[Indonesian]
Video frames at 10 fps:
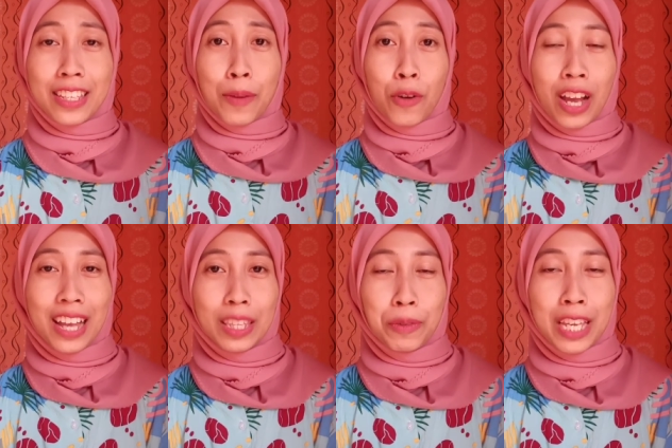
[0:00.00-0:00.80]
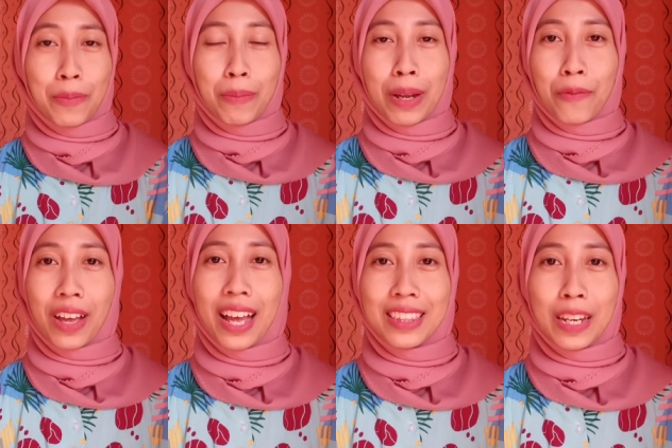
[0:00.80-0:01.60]
Semoga tipsnya
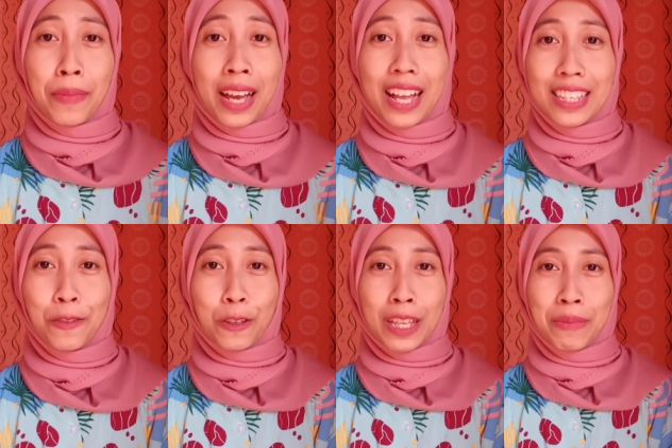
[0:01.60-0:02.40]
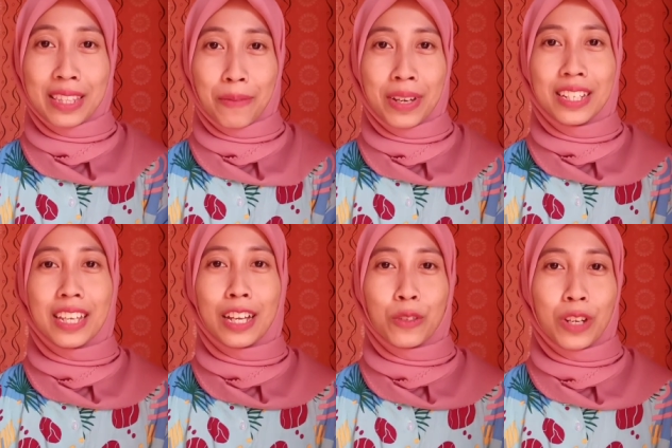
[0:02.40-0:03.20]
bermanfaat. Terima kasih untuk teman-teman
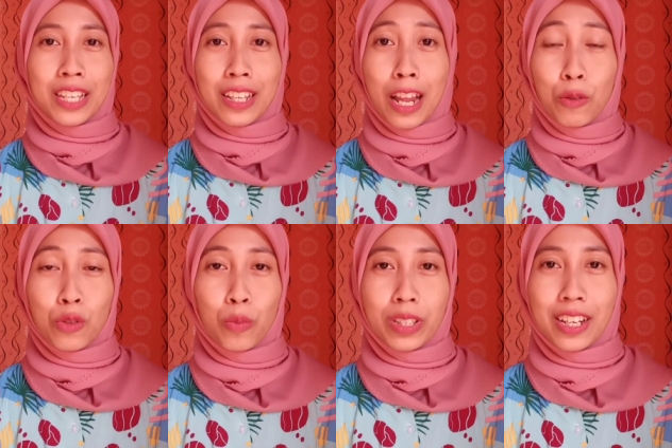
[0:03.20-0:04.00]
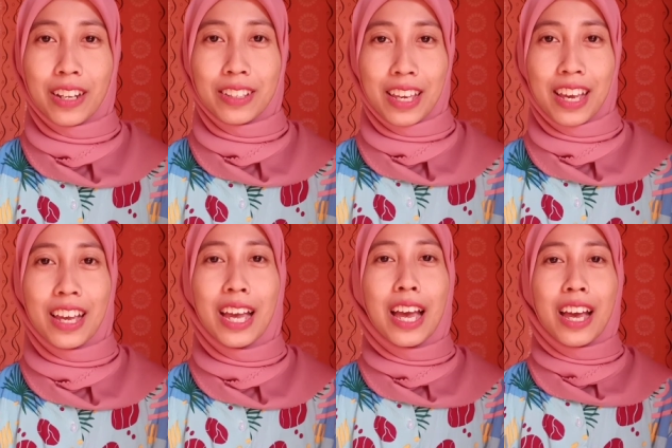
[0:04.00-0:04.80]
yang sudah selalu support channelnya